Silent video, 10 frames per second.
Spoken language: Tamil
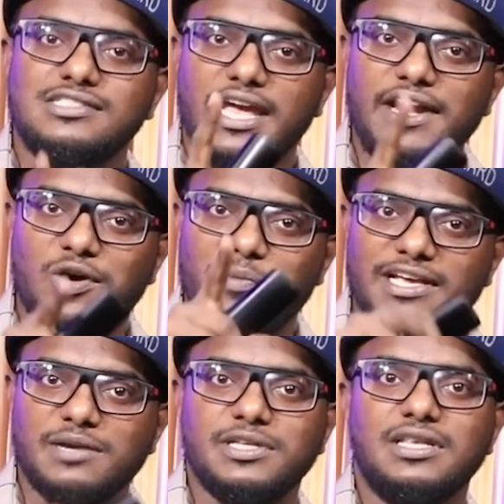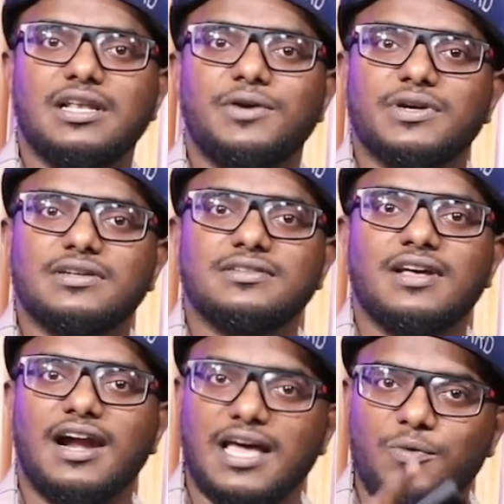சைனாவை பயங்கரமாக எதிர்க்கிறவங்க
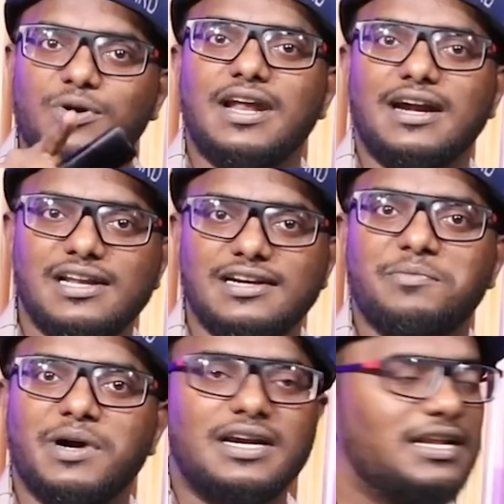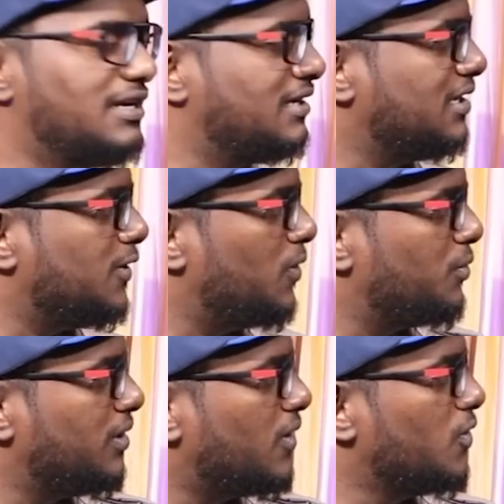ஆனால் அவங்க நாட்டில் இருக்க மக்களே இவ்வளோ
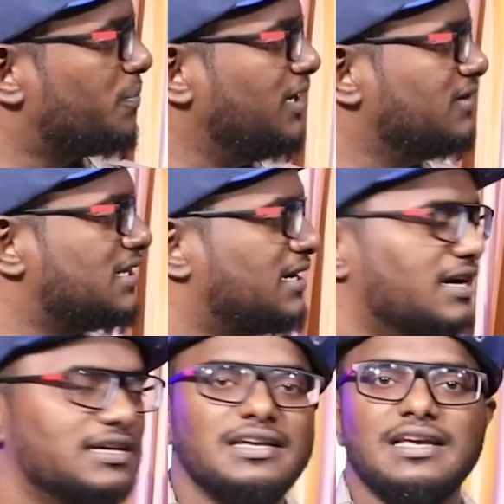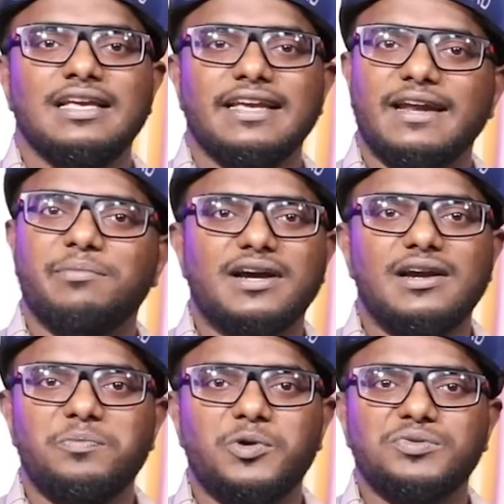தூரம் டவுன்லோட் பண்ணி வச்சுருக்காங்க ஏன்னா
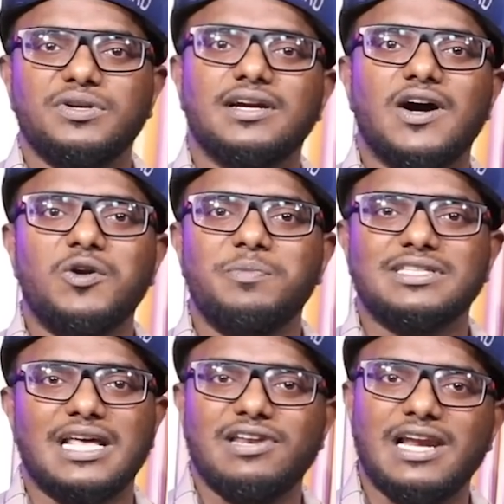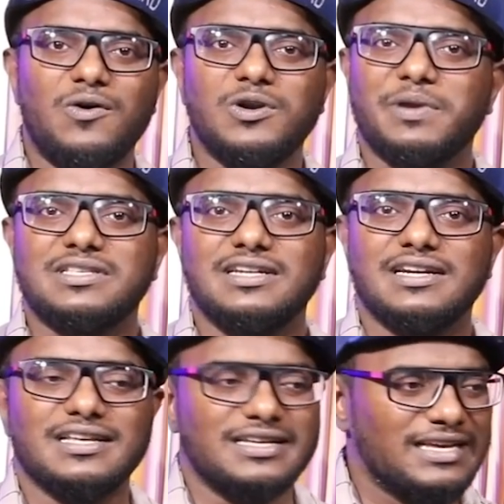மக்களை பொறுத்தவரைக்கும் கவர்மெண்ட் தலைவலியில் அவங்களுக்கு பிரச்சனை
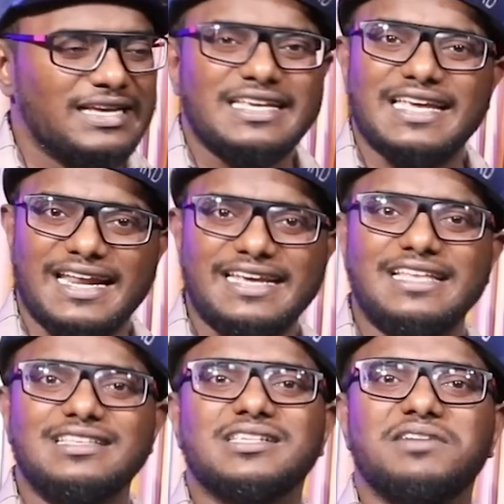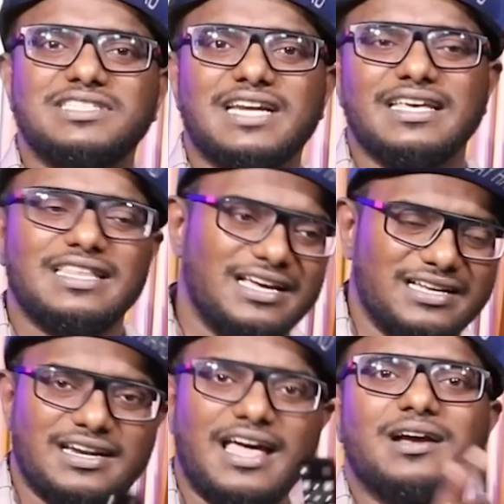இல்லை எனக்கு ஏற்ற சர்வீஸ் கிடைக்குதா
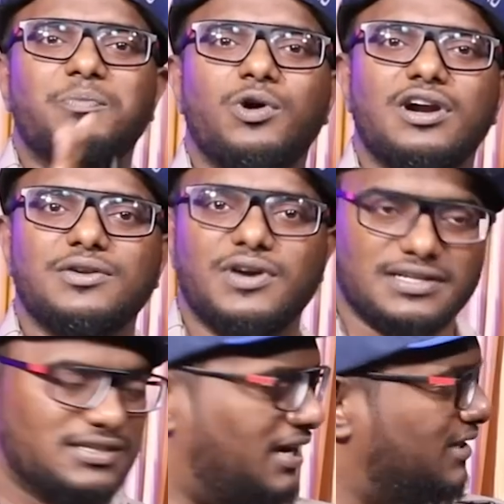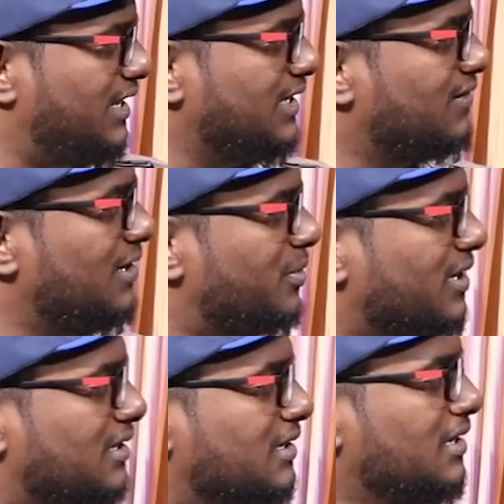நாங்கள் போகிறேன்னுவாங்க அதான் இங்கே
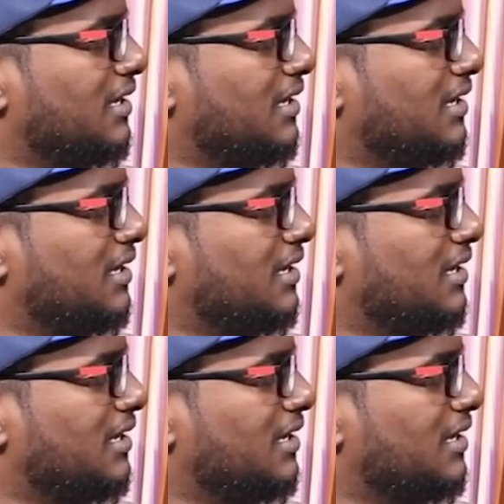வெளிப்படுது